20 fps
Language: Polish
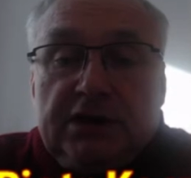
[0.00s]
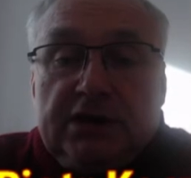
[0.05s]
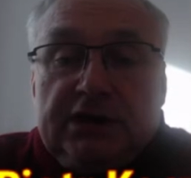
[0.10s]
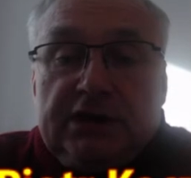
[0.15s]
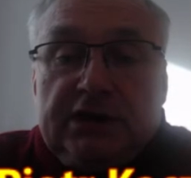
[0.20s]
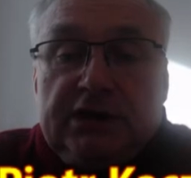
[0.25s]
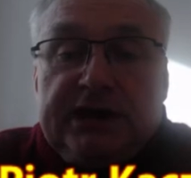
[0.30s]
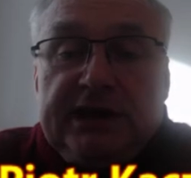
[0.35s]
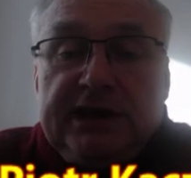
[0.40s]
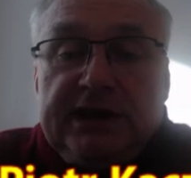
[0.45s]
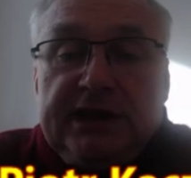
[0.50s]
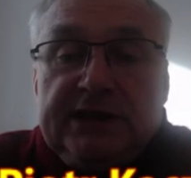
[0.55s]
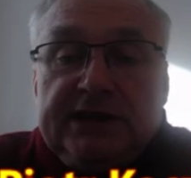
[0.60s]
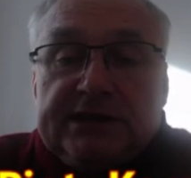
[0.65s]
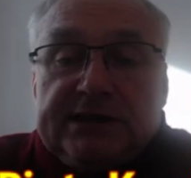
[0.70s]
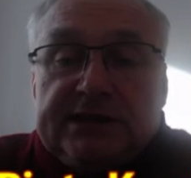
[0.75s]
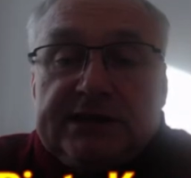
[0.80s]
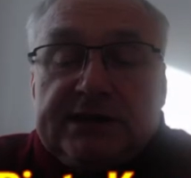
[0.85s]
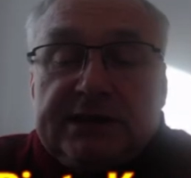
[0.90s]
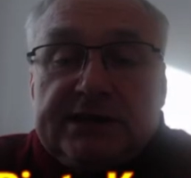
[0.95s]
nie
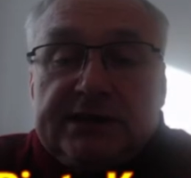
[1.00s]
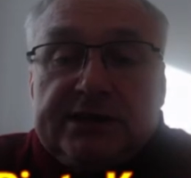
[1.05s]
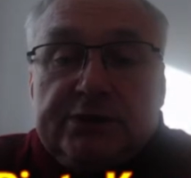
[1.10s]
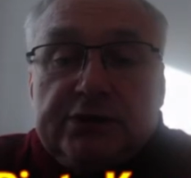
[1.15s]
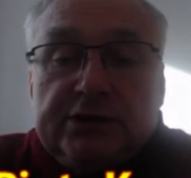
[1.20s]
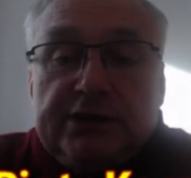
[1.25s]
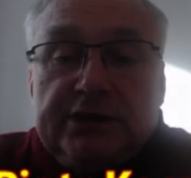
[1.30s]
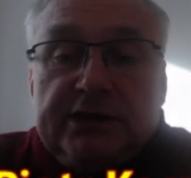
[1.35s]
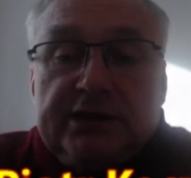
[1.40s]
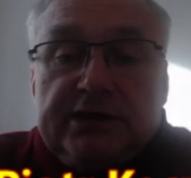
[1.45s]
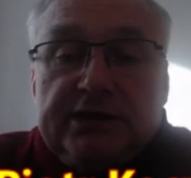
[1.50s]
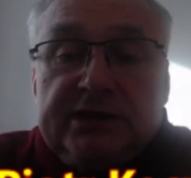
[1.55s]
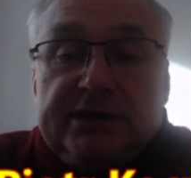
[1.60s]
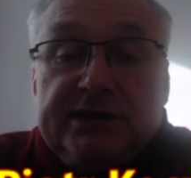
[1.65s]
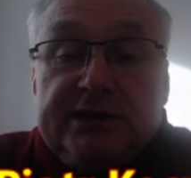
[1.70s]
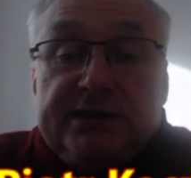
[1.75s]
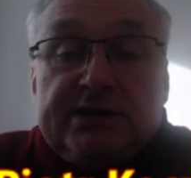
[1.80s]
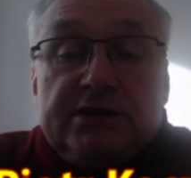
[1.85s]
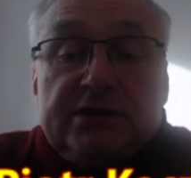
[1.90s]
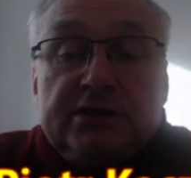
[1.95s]
jest zasłonięty,
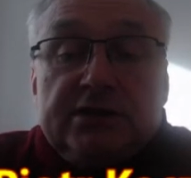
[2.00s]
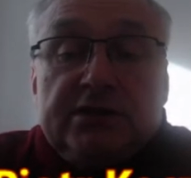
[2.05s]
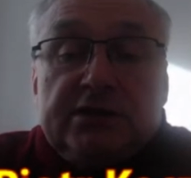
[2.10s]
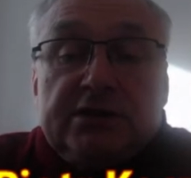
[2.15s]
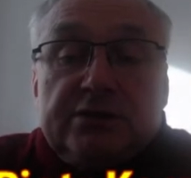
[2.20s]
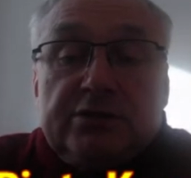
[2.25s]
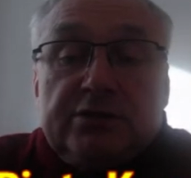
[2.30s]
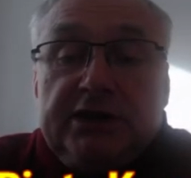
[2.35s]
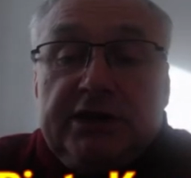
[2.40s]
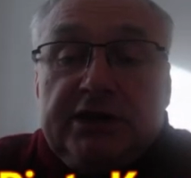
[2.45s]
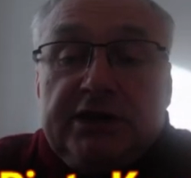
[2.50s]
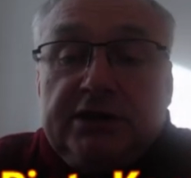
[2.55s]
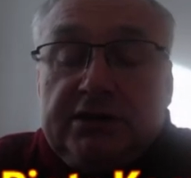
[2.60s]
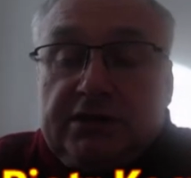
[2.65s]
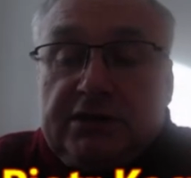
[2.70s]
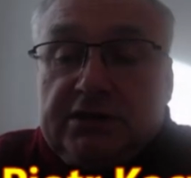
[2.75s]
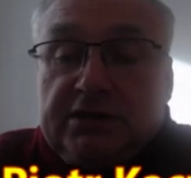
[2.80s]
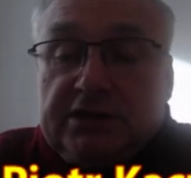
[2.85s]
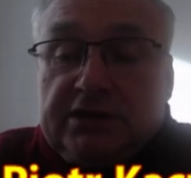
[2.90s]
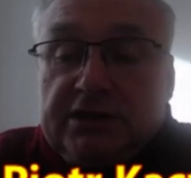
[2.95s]
jest
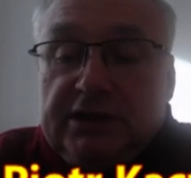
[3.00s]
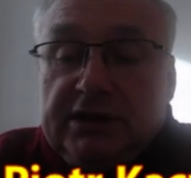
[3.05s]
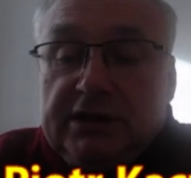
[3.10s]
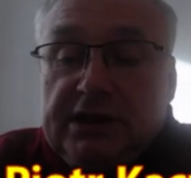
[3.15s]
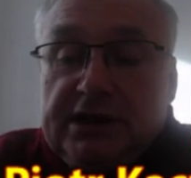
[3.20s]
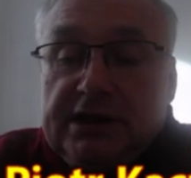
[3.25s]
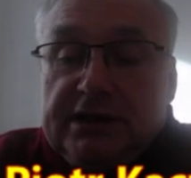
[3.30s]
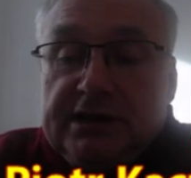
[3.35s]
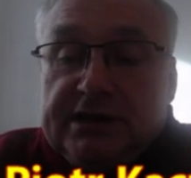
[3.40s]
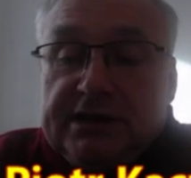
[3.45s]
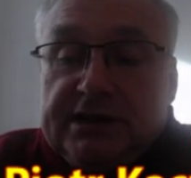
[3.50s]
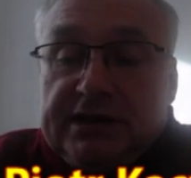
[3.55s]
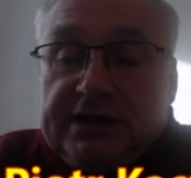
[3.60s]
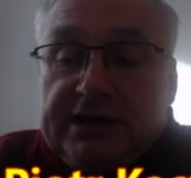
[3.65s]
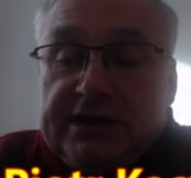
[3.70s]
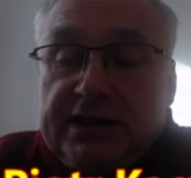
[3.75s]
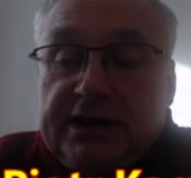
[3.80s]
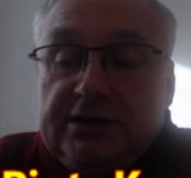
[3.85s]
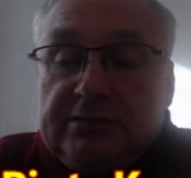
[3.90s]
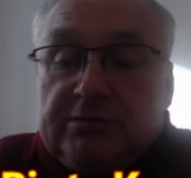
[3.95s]
odsłonięty.
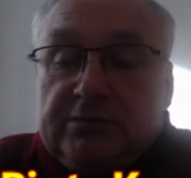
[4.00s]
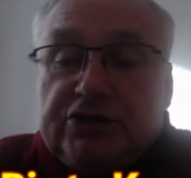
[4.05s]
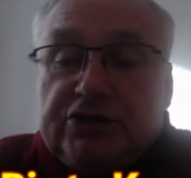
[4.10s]
Zadaniem